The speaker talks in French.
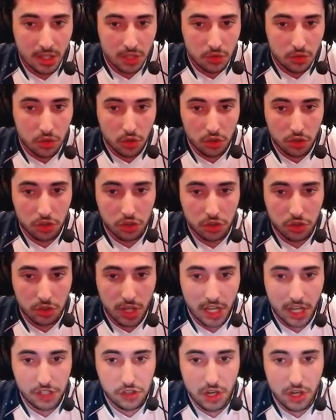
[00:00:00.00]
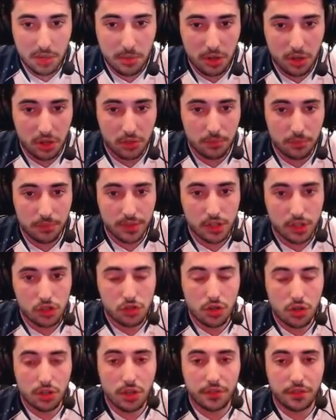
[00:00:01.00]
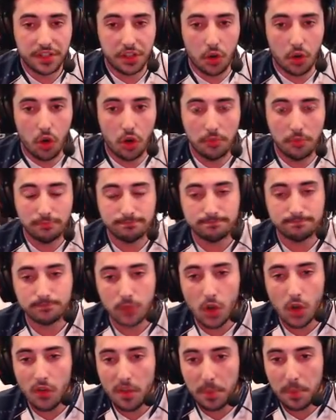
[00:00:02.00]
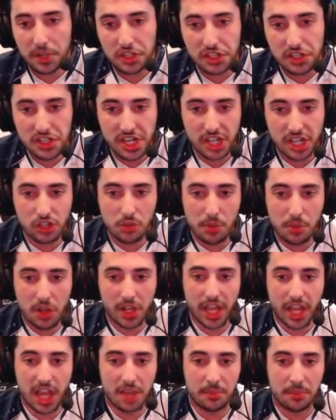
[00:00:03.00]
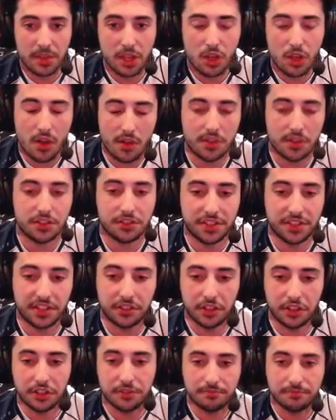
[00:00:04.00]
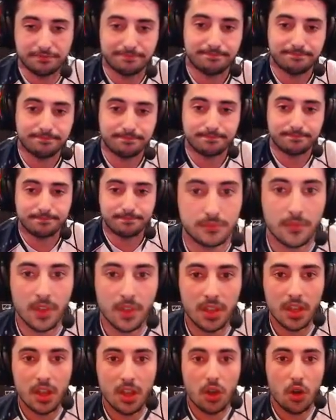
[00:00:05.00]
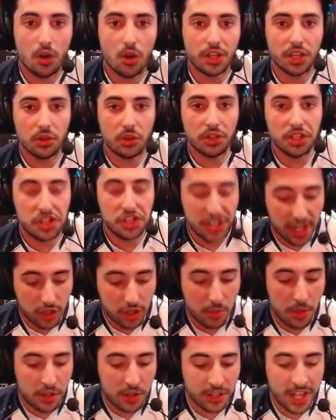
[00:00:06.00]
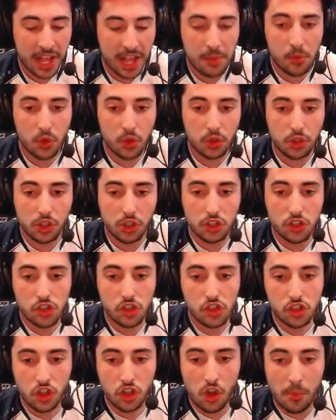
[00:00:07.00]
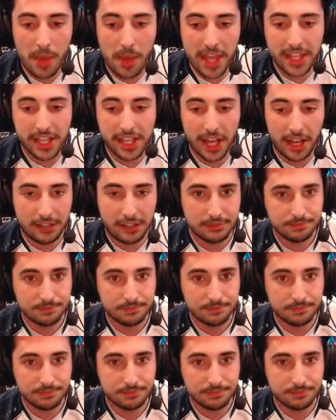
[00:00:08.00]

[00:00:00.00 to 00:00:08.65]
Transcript: Donc, actuellement, je suis en 9 0 on va partir directement en game et on va voir ce que ça donne. Ok, on est directement en game contre Jomaika